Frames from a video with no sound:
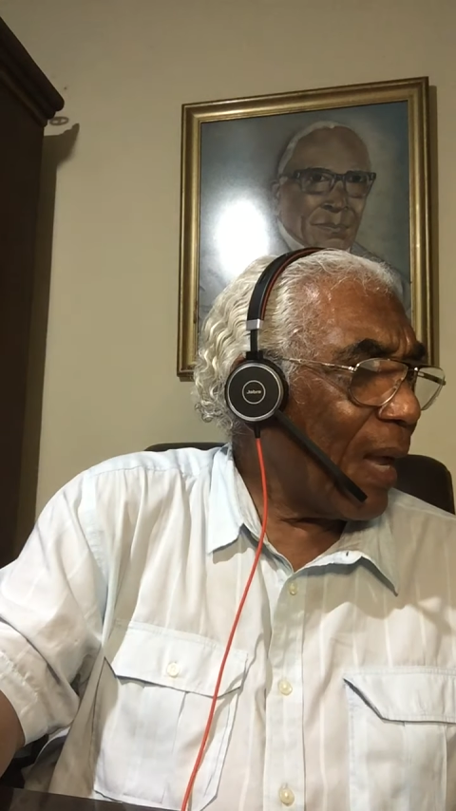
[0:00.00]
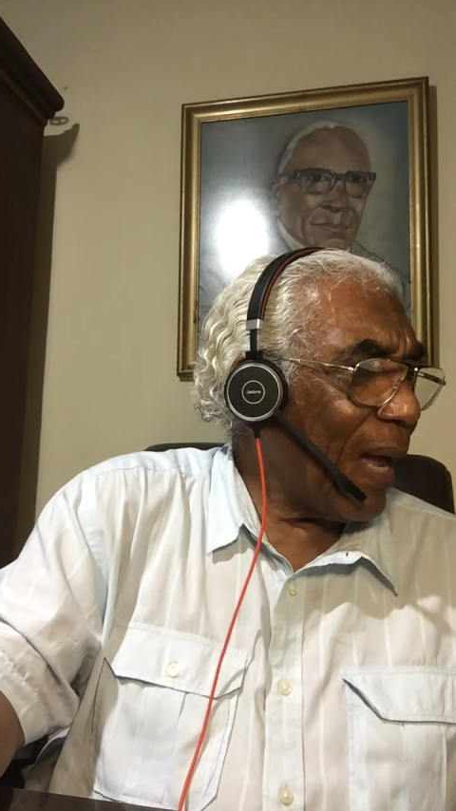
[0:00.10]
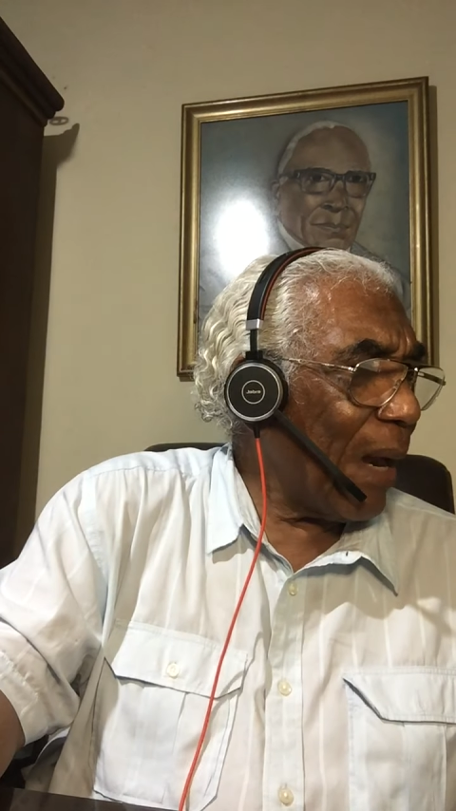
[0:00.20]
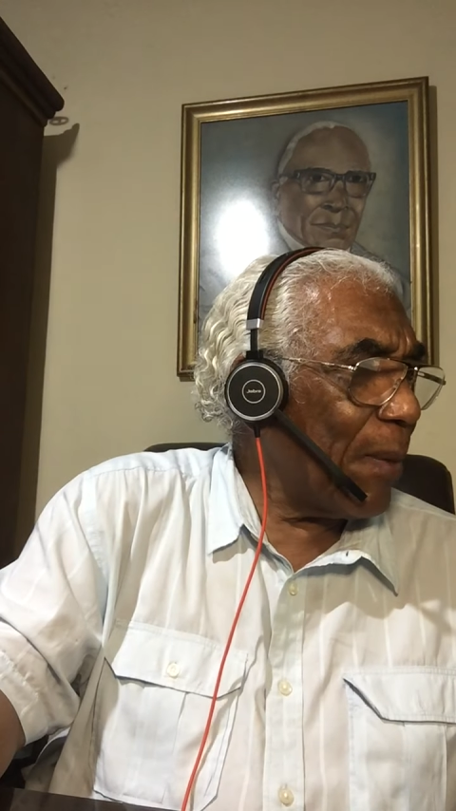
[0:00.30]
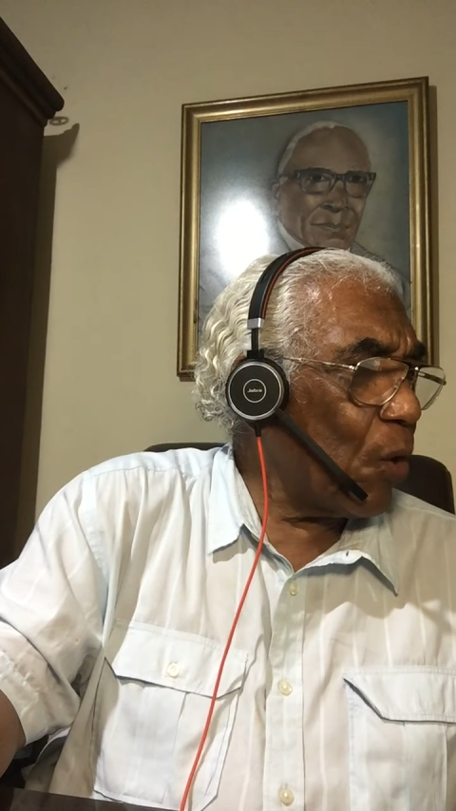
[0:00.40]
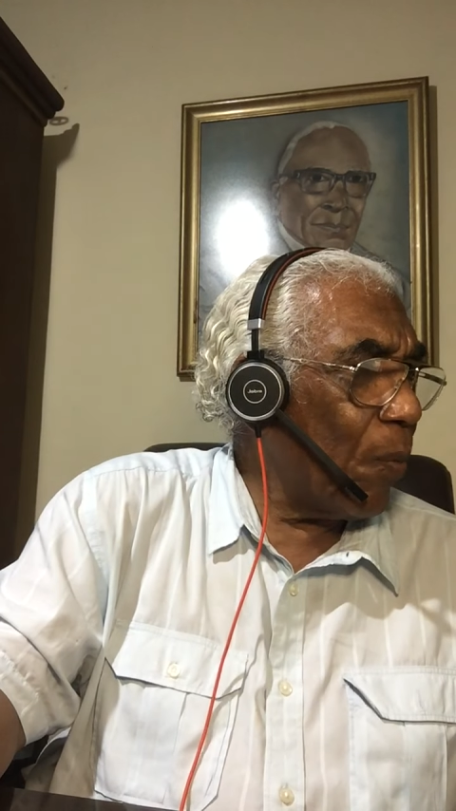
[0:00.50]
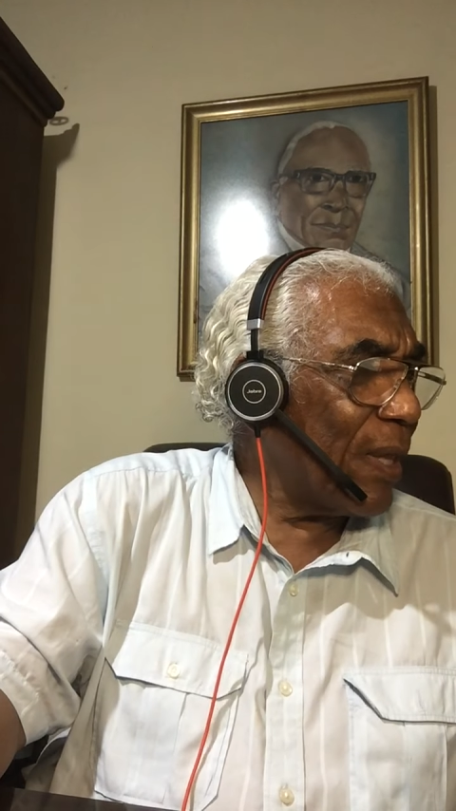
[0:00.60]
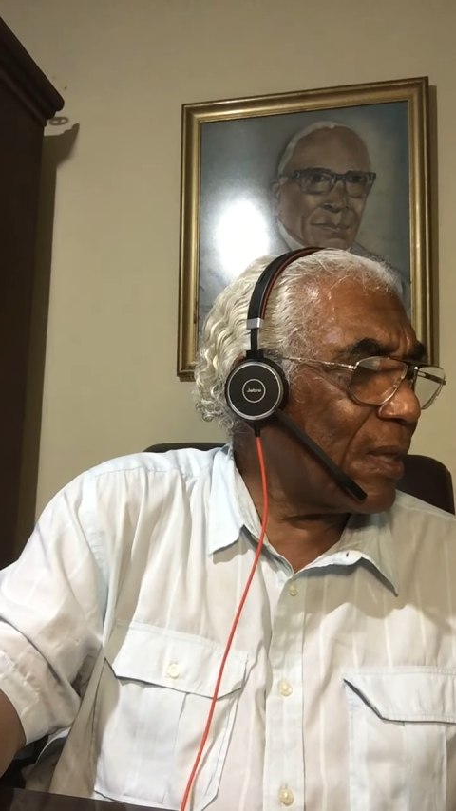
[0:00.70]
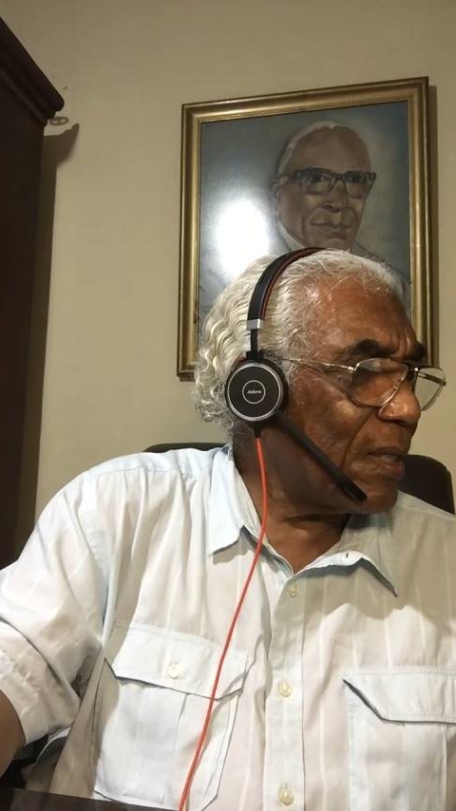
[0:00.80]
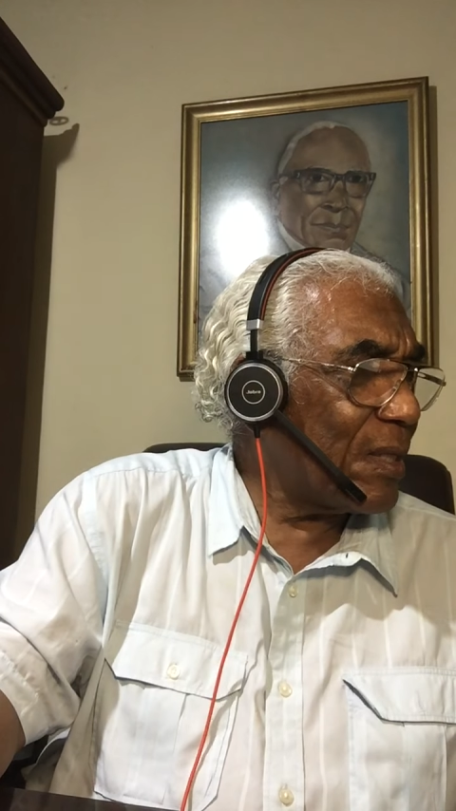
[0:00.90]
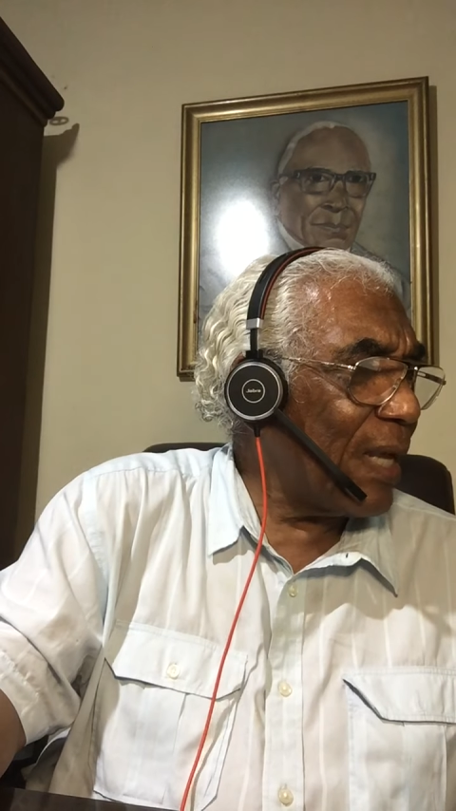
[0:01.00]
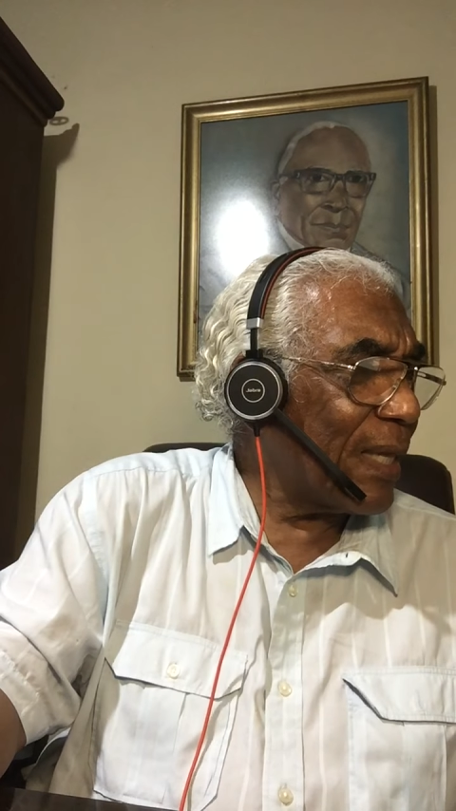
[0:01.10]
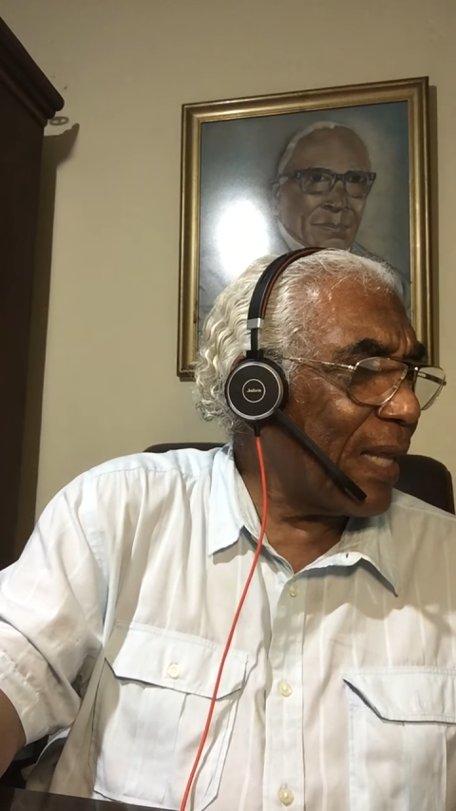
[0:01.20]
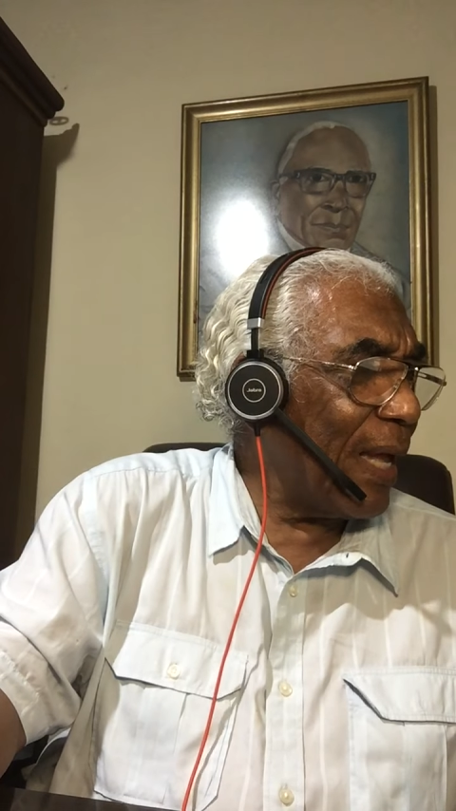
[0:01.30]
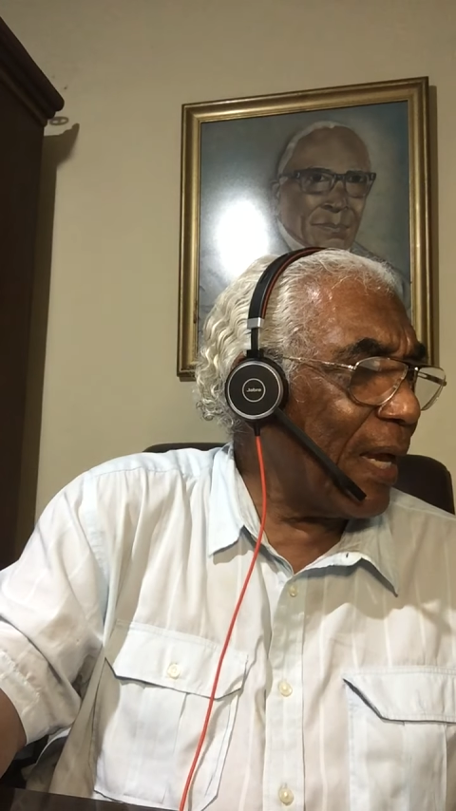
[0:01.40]
a la menos
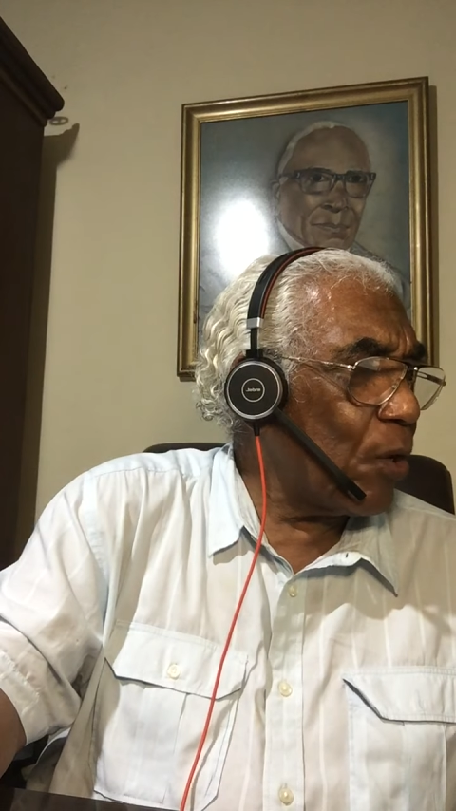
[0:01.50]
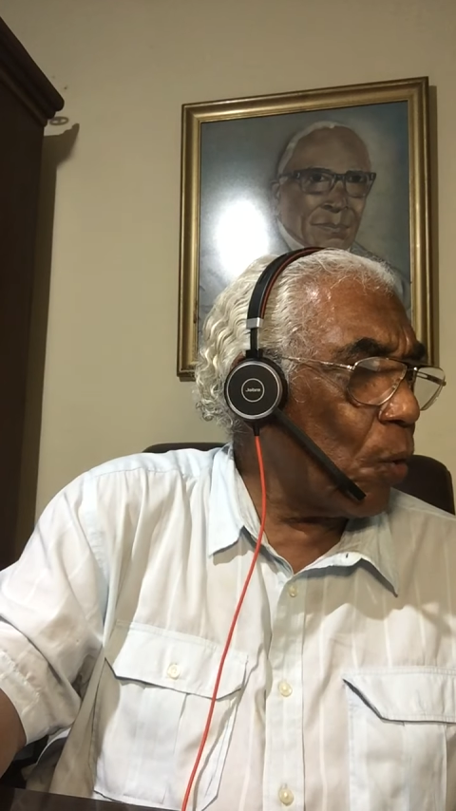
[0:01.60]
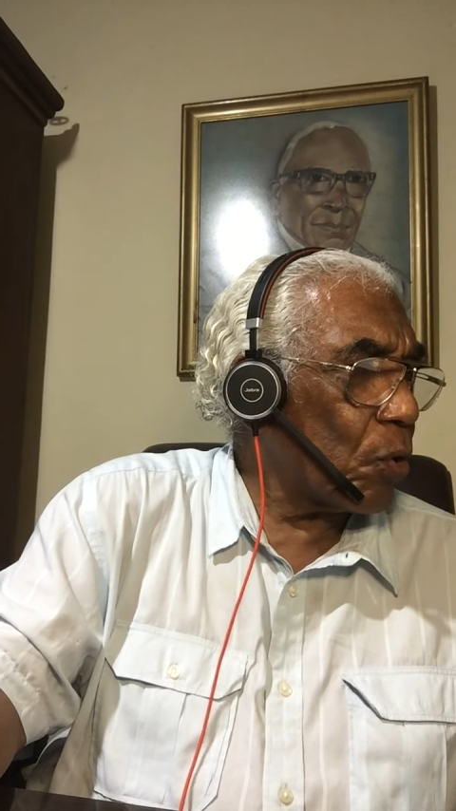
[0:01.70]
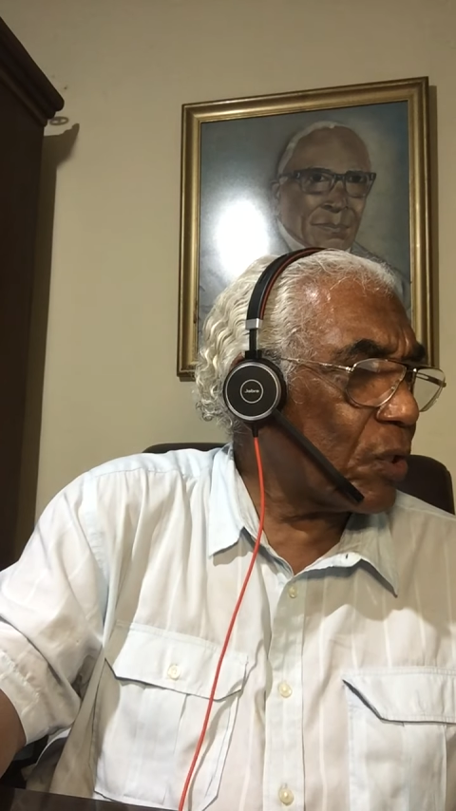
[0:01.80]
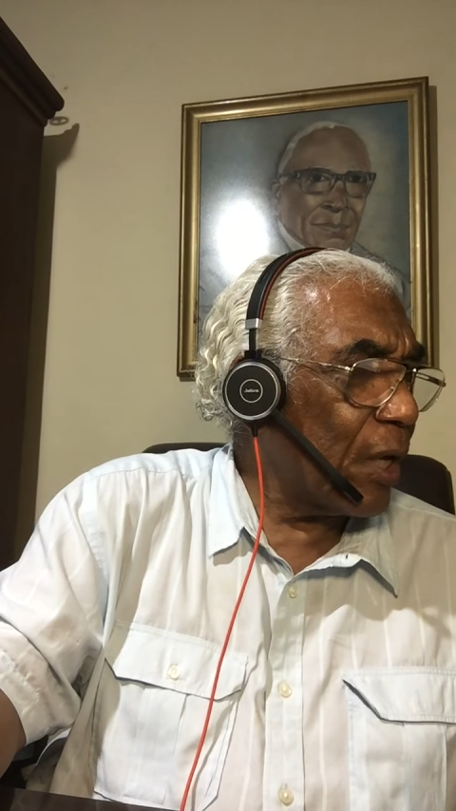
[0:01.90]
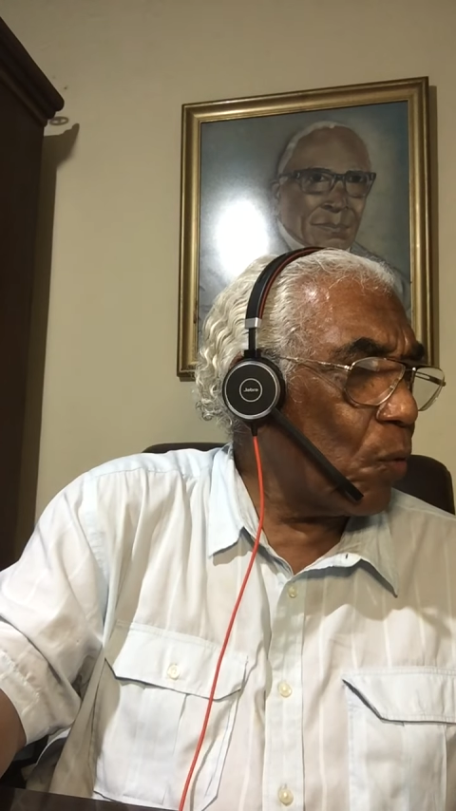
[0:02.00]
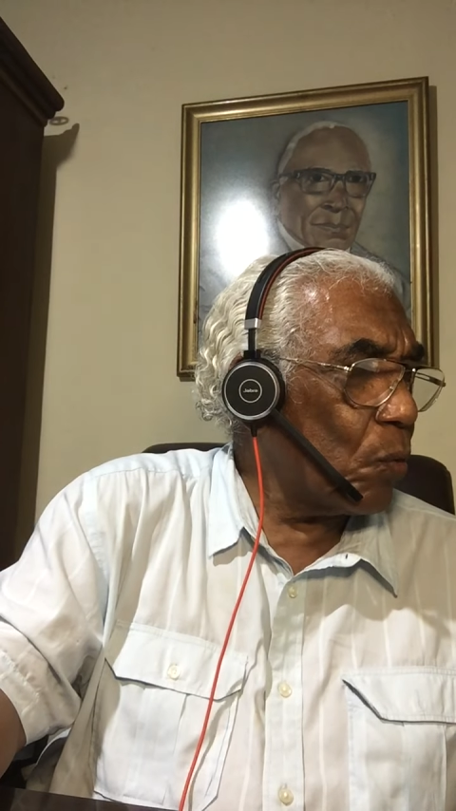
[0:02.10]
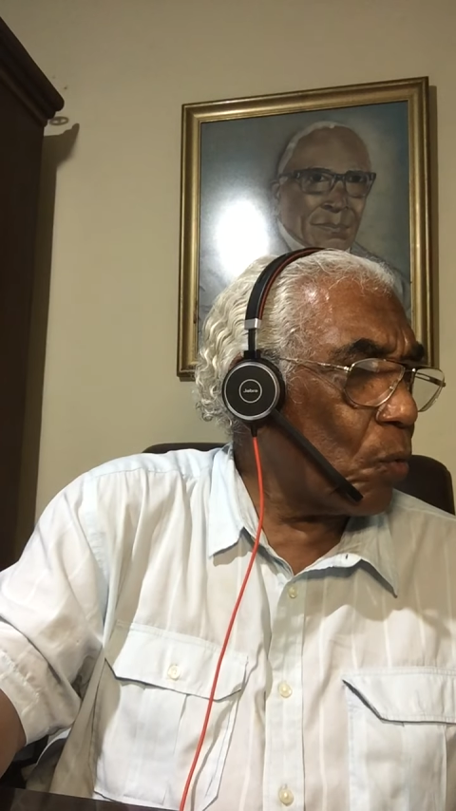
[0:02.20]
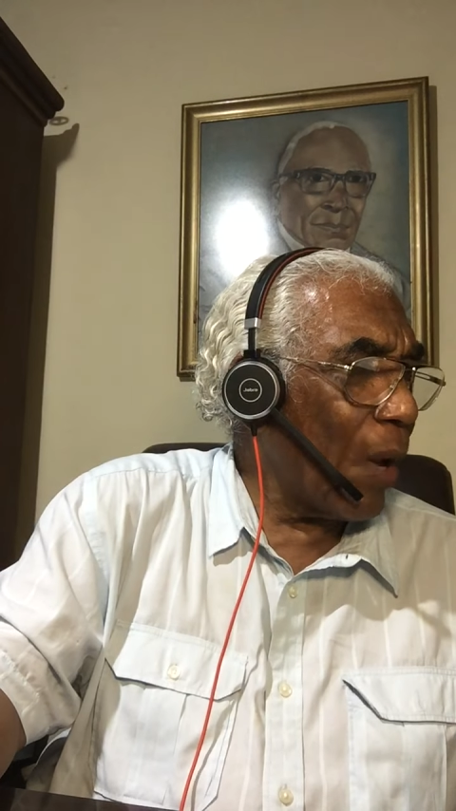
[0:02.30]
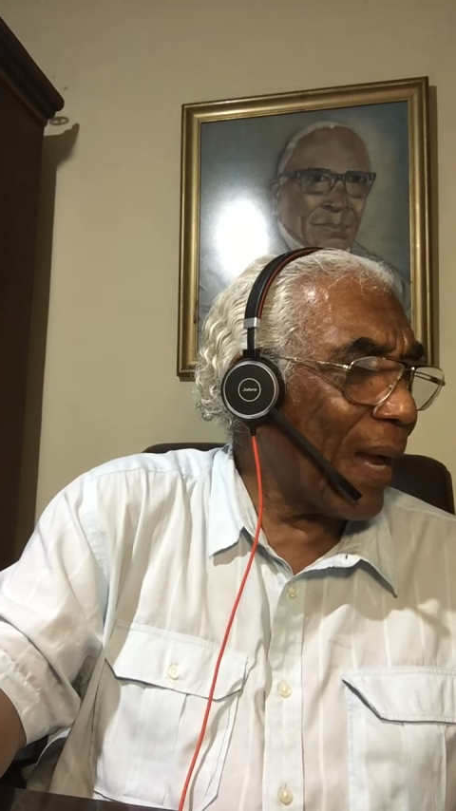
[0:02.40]
27 ergios segundo.